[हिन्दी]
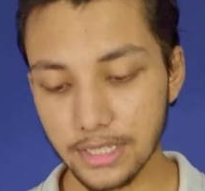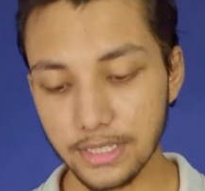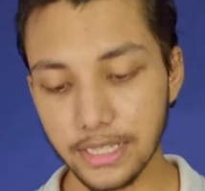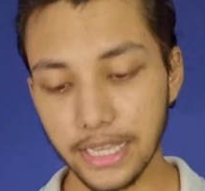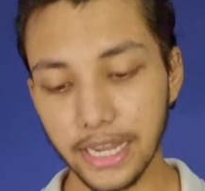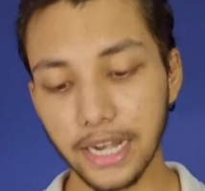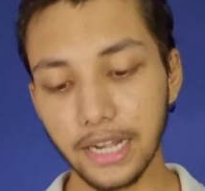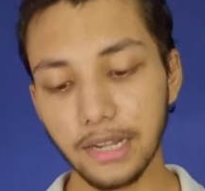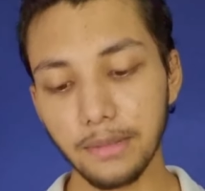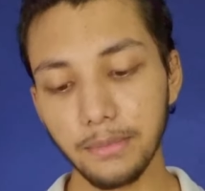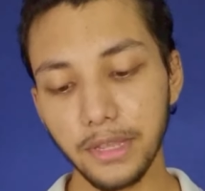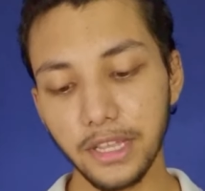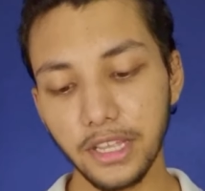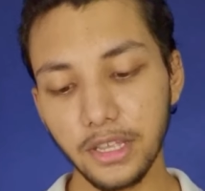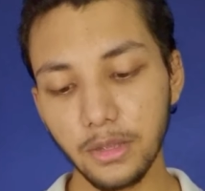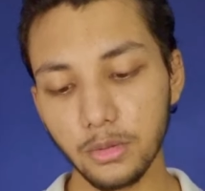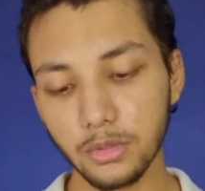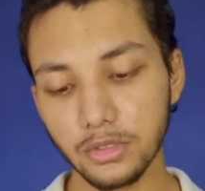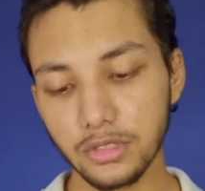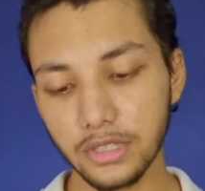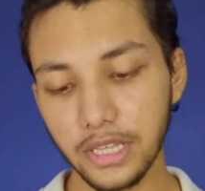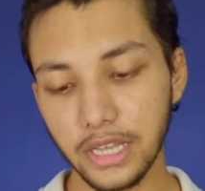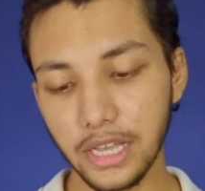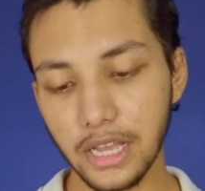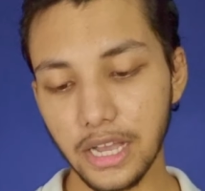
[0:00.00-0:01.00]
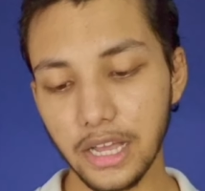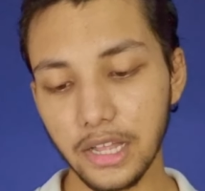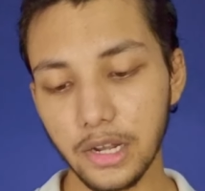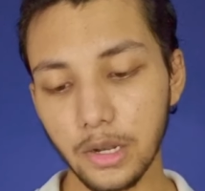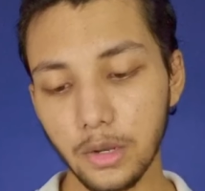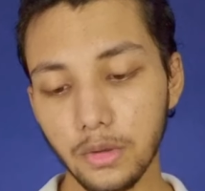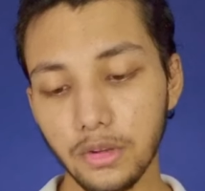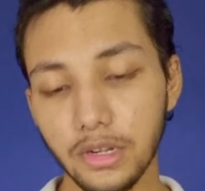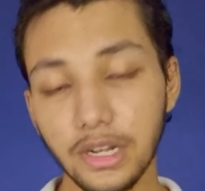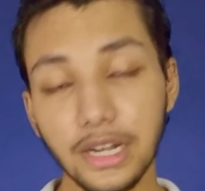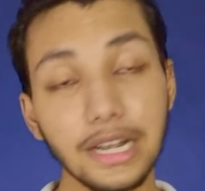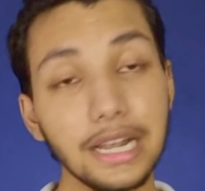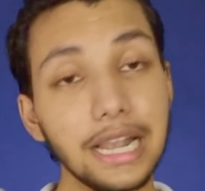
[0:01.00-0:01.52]
सेकंड में यूज दिखा रहा
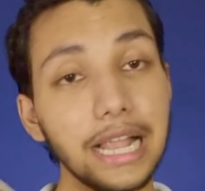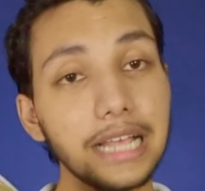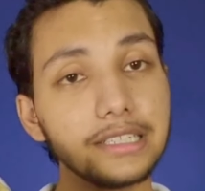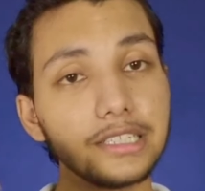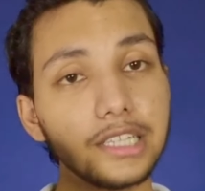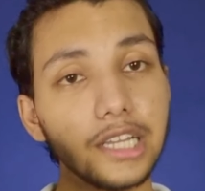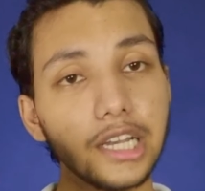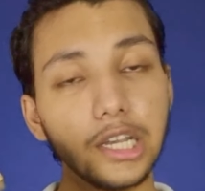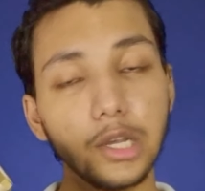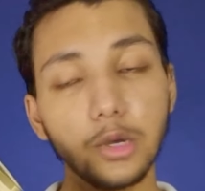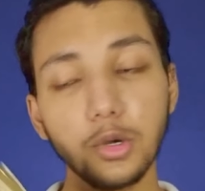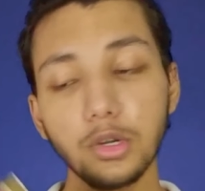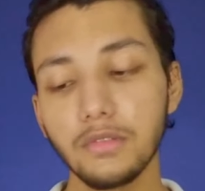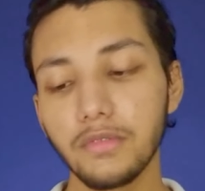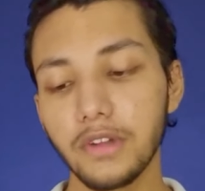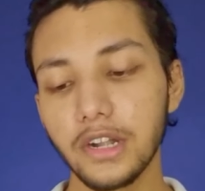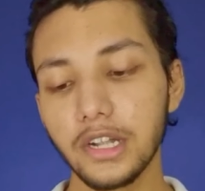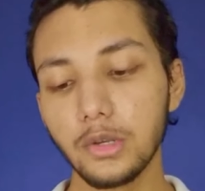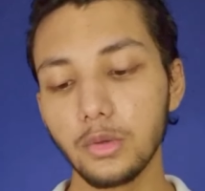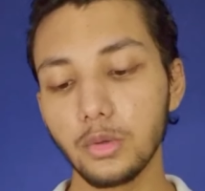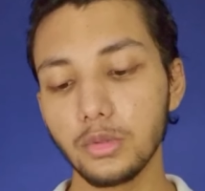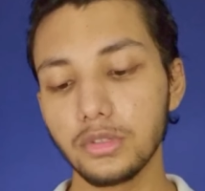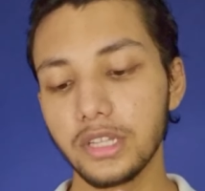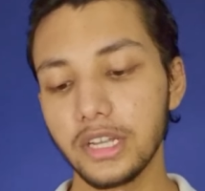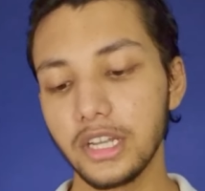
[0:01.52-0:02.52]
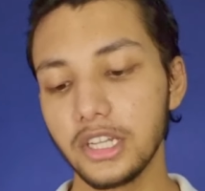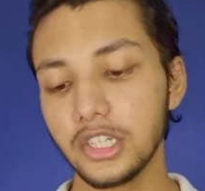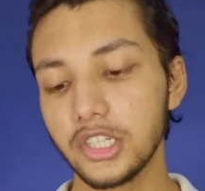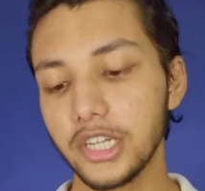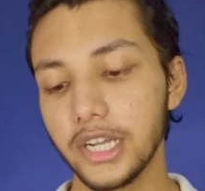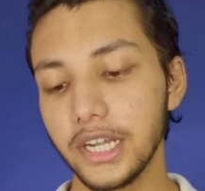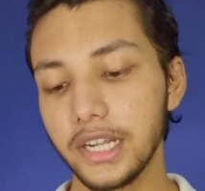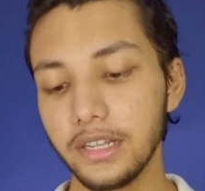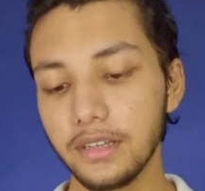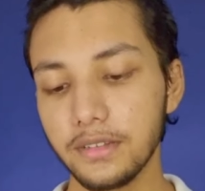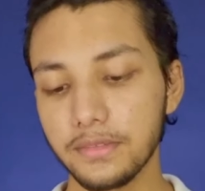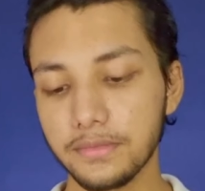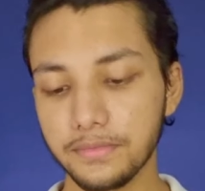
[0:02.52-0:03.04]
हूँ क्लासिक न्यूड वन टू थ्री
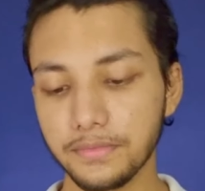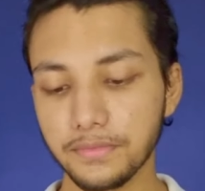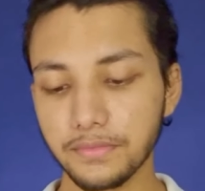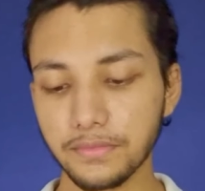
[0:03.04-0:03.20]
शेड